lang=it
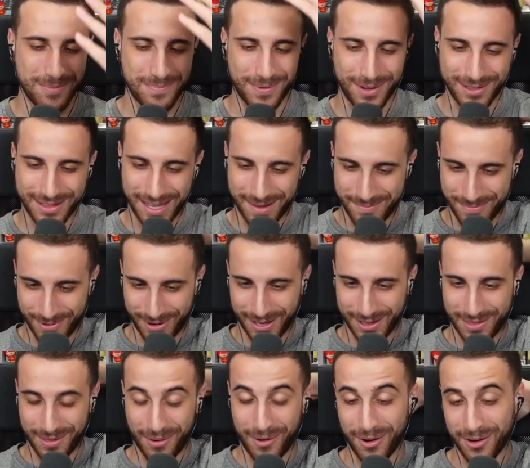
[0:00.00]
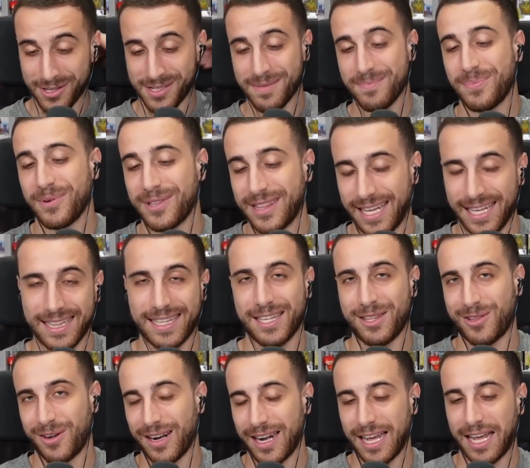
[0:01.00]
un po' il tempo che trovano. La cosa importante
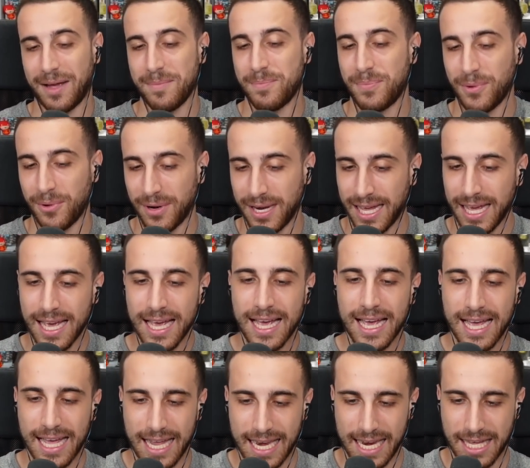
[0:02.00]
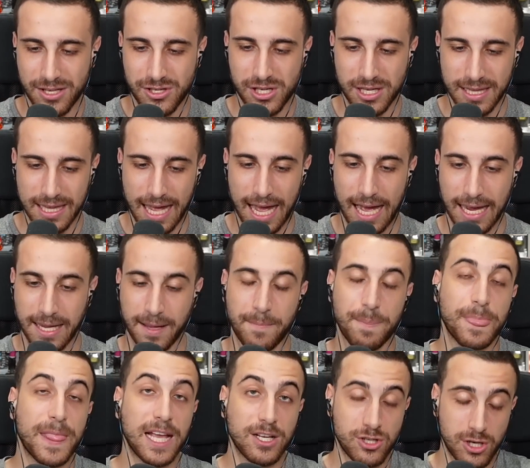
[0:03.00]
è trovare campioni e leggendarie.
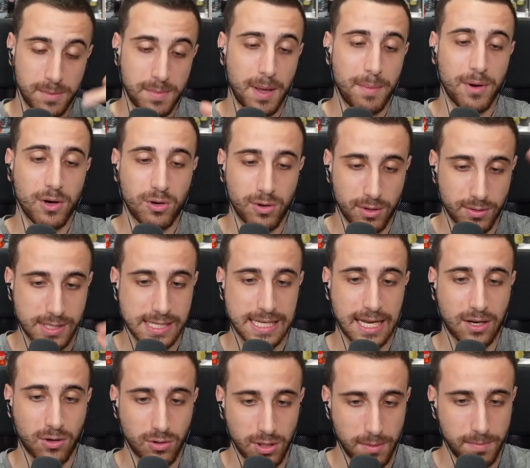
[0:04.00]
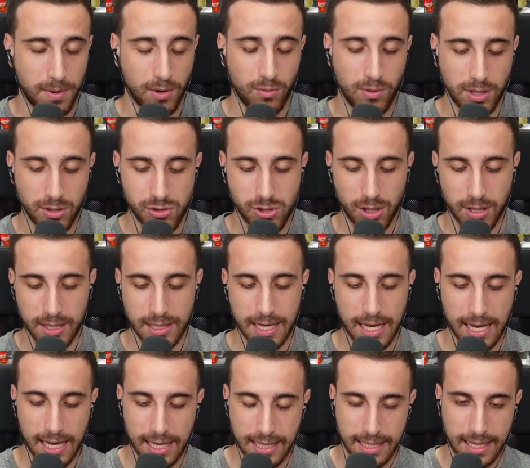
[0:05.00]
E abbiamo ancora un sacco di bauli jolly
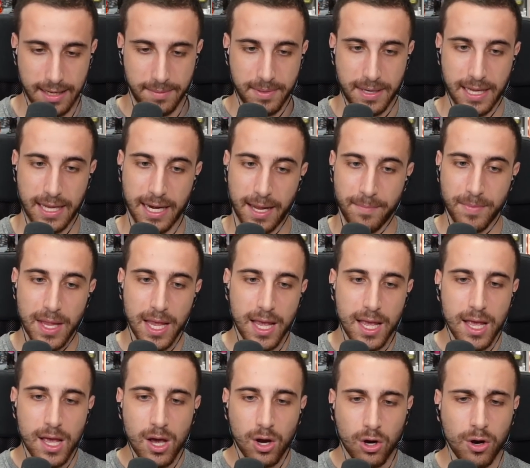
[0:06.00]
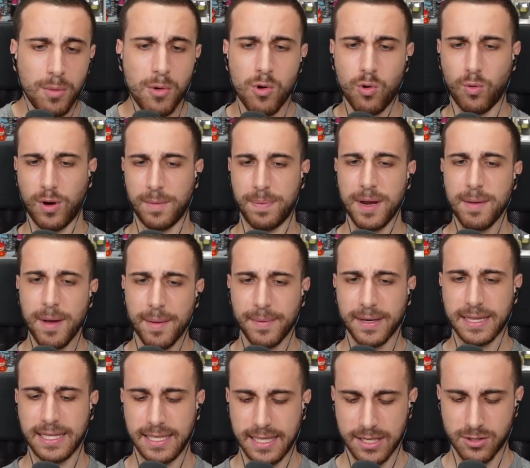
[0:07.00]
da, da aprire. Comunque, prima
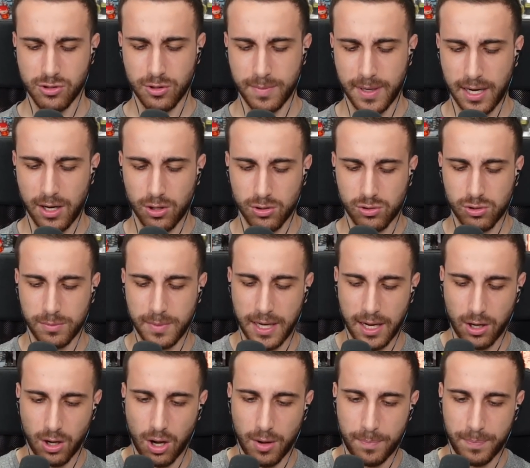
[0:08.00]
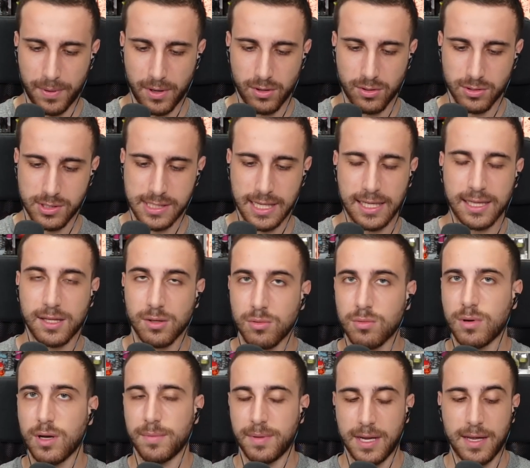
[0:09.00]
partita sopra le 8000 coppe, nonostante
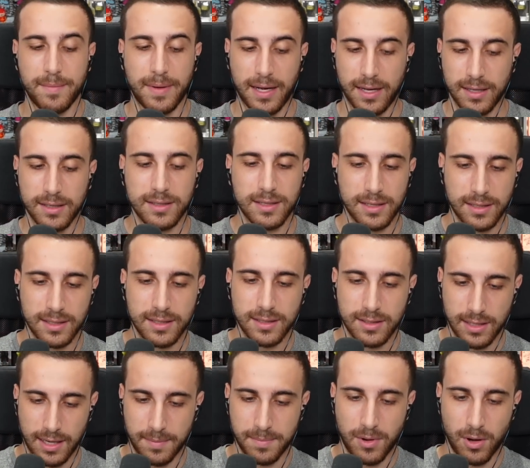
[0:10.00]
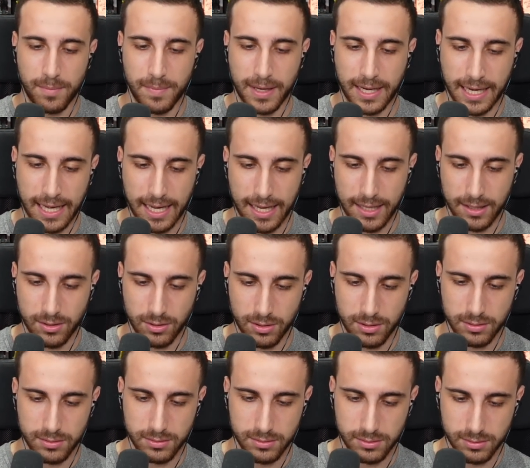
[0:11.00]
comunque prima eh, l'abbiamo
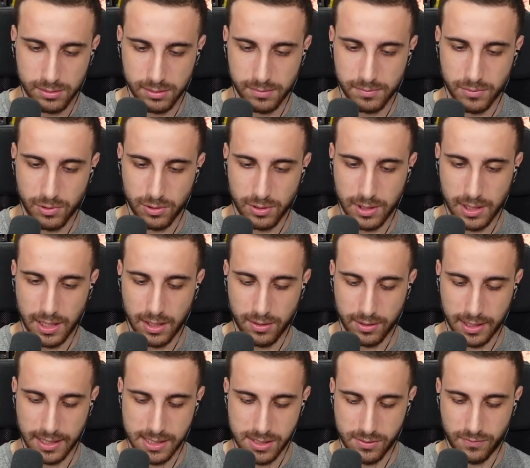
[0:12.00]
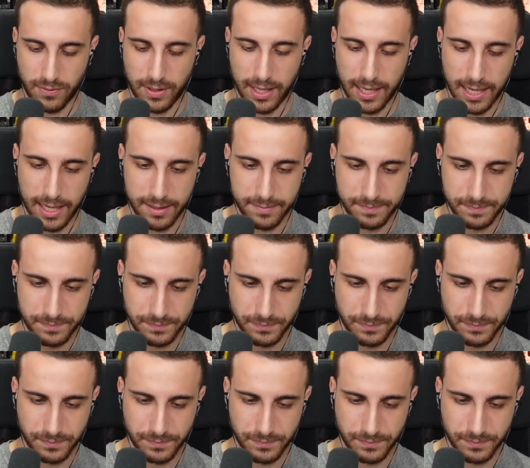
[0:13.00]
beccato. Oh mio Dio, che sfiga.